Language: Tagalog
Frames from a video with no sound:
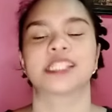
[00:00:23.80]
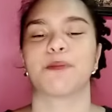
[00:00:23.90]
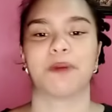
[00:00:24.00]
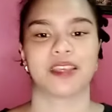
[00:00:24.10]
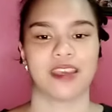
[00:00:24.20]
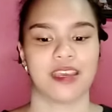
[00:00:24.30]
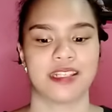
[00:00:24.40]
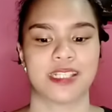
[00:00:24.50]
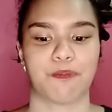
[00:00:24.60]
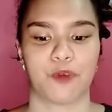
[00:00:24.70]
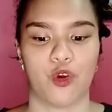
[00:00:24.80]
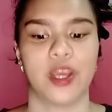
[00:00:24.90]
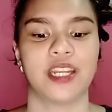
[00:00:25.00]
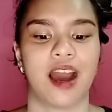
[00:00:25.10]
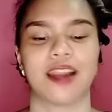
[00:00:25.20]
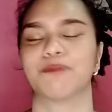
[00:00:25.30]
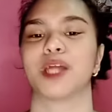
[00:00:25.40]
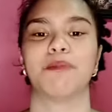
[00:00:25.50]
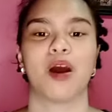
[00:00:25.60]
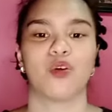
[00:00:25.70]
Sa pag-iisip ko'y
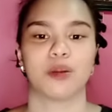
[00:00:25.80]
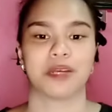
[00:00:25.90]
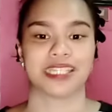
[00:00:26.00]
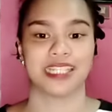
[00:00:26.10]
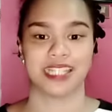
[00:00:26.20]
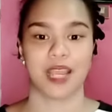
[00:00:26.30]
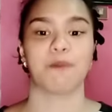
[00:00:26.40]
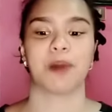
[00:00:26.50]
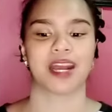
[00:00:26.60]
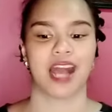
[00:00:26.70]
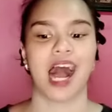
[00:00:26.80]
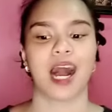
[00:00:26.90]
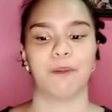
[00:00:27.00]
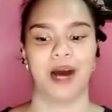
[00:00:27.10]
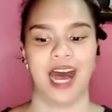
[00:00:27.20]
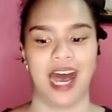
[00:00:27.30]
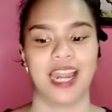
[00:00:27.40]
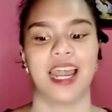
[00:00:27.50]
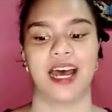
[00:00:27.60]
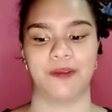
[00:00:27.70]
nakaramdam ako ng matinding
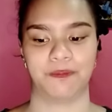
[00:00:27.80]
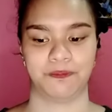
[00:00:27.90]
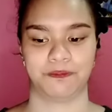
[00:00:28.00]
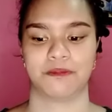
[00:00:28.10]
pagkakabahala.